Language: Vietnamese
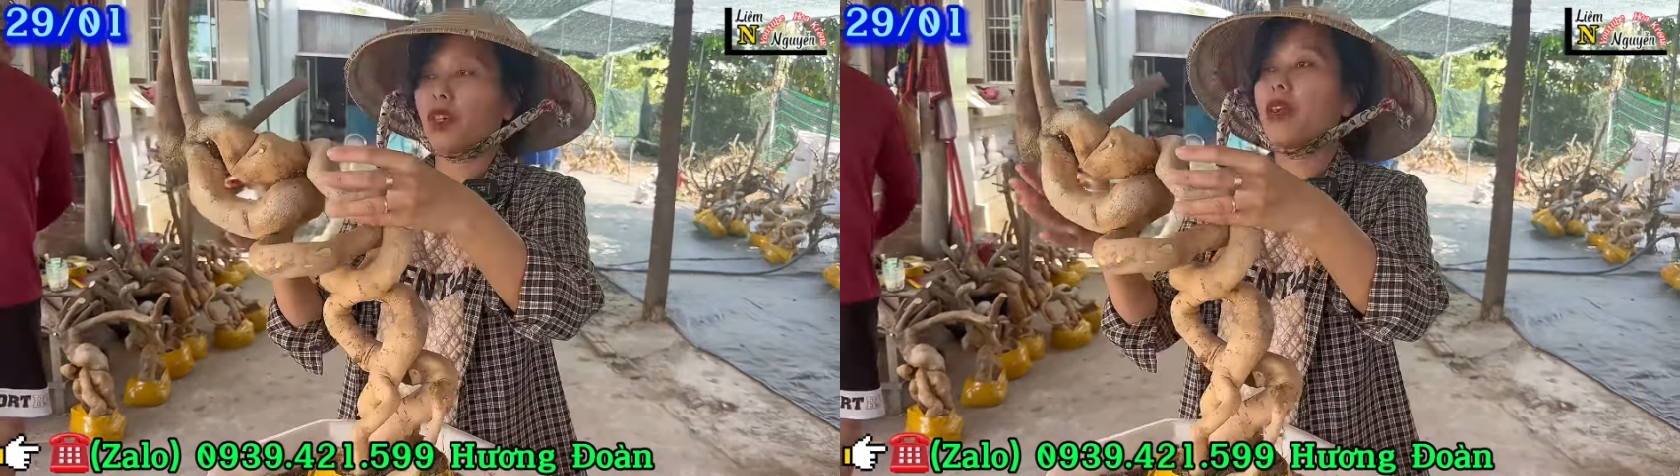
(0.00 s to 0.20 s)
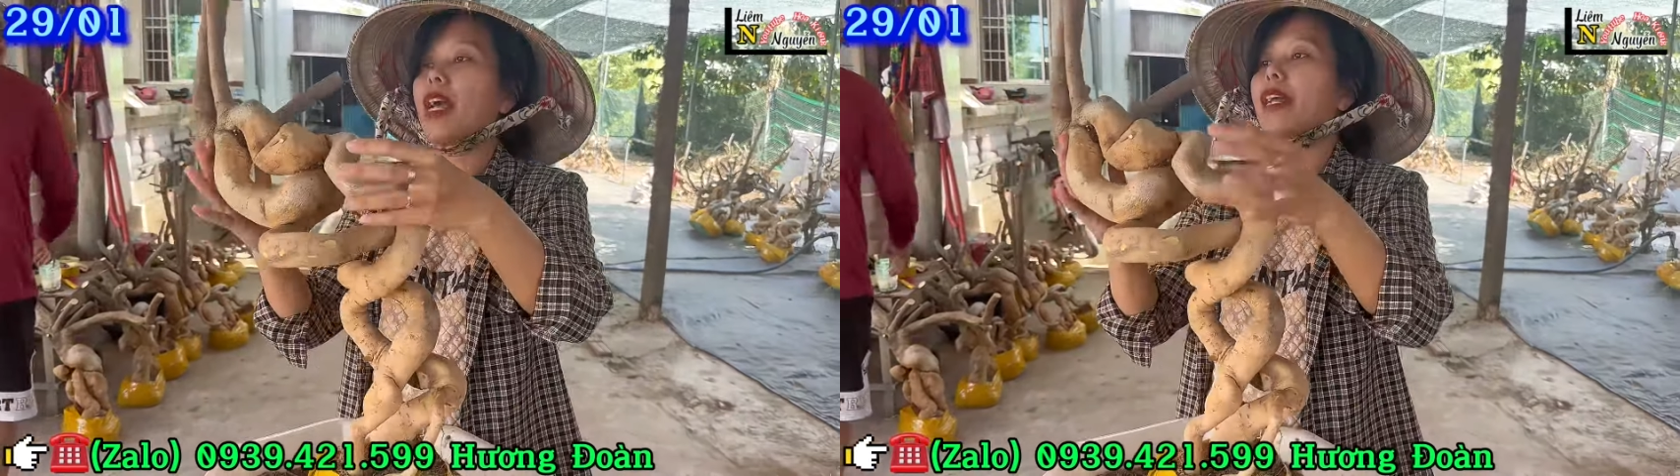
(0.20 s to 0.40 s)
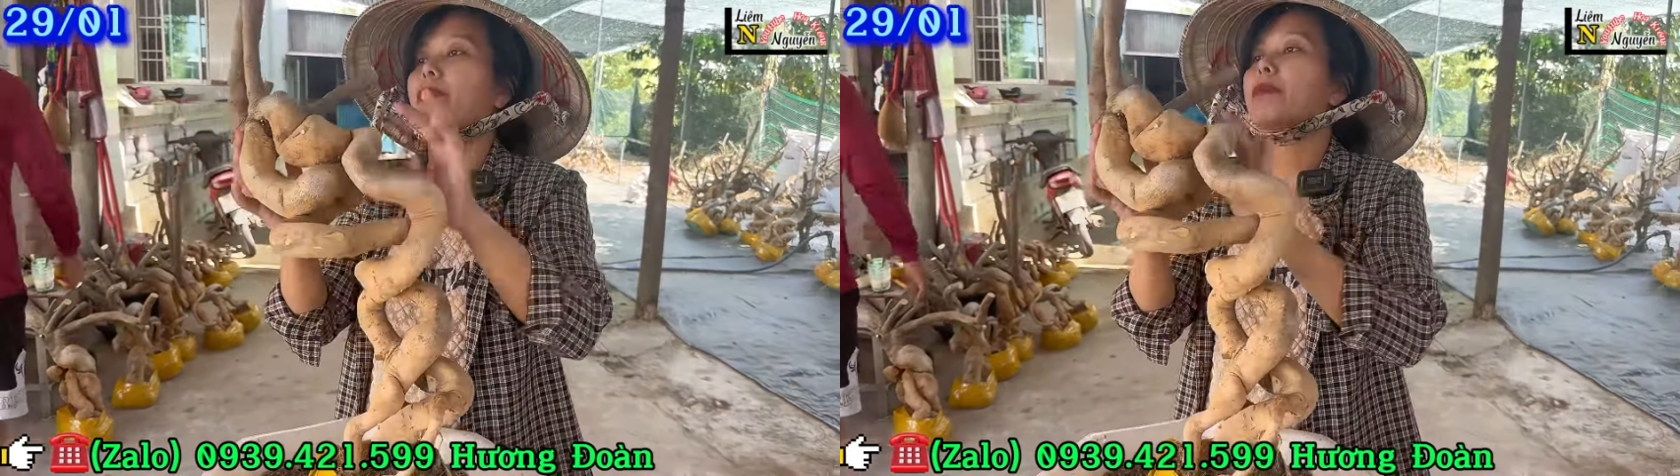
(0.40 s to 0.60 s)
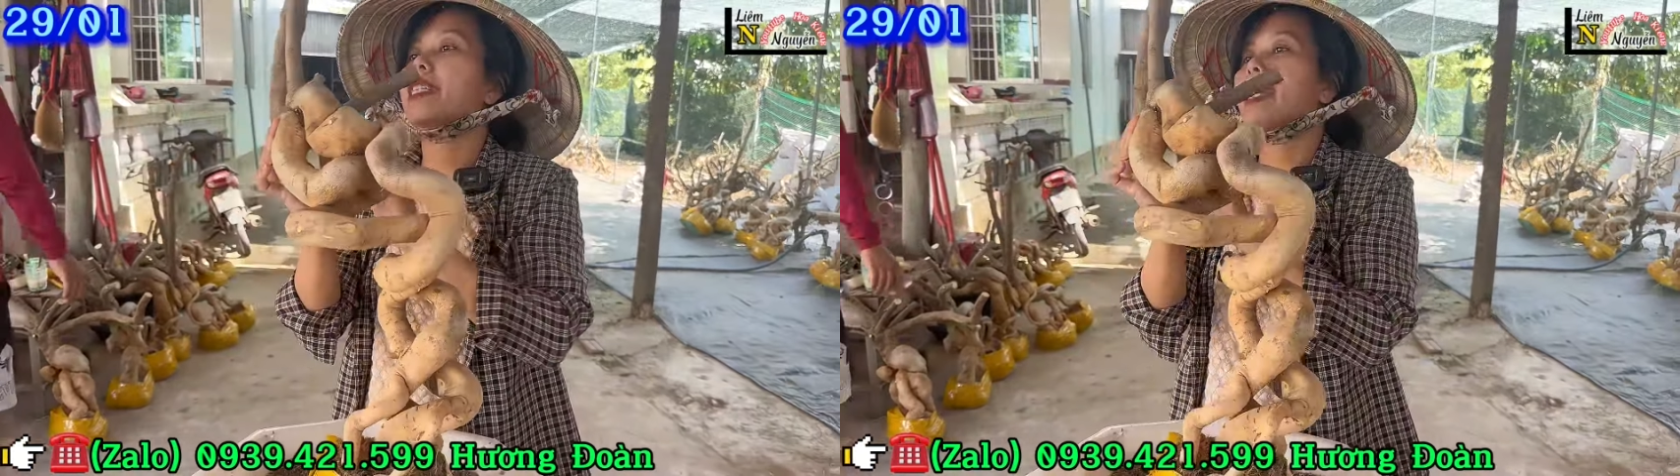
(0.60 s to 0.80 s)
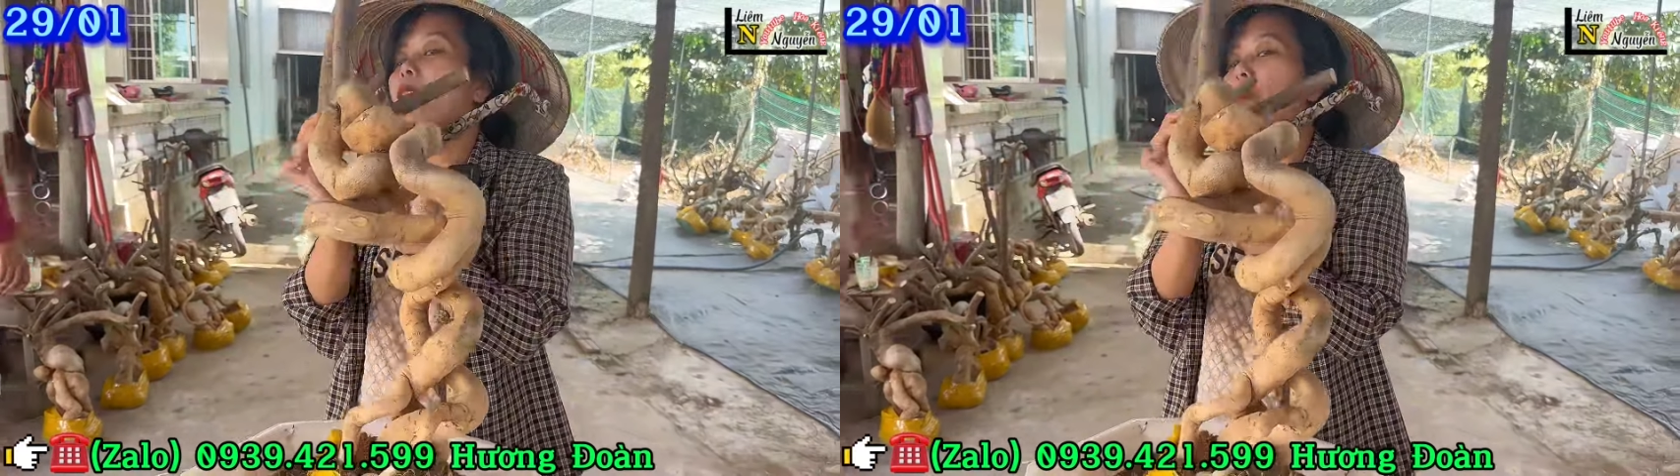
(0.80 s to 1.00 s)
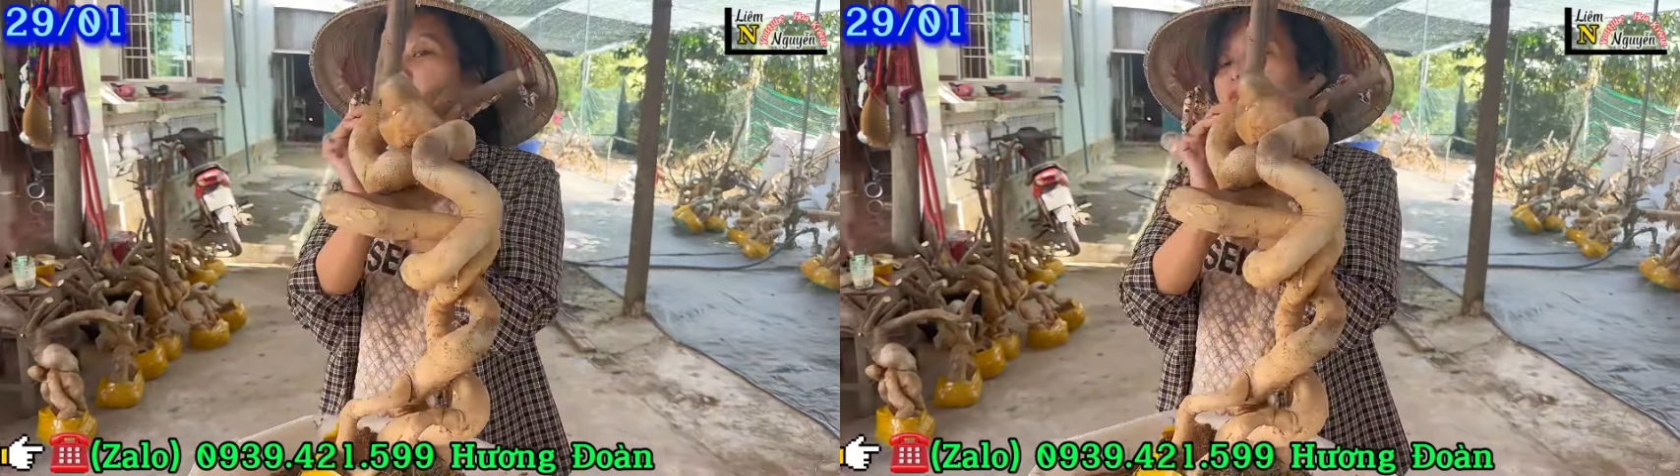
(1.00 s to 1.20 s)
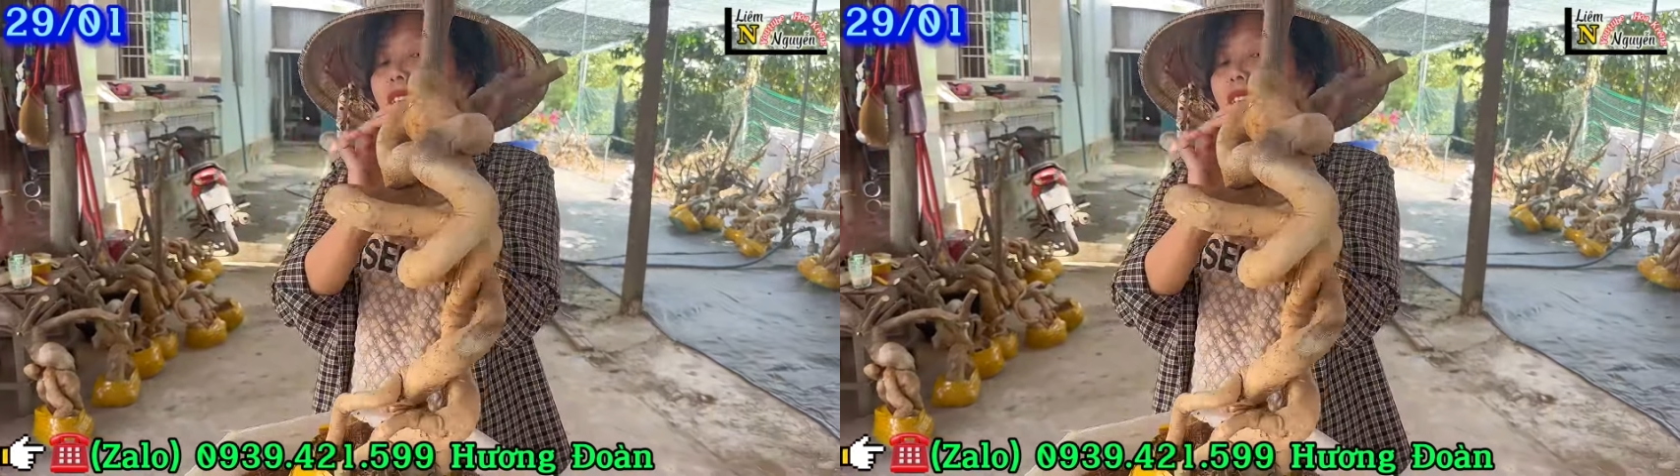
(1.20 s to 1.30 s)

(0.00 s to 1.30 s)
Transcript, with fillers: sổ đế là 56 luôn ạ.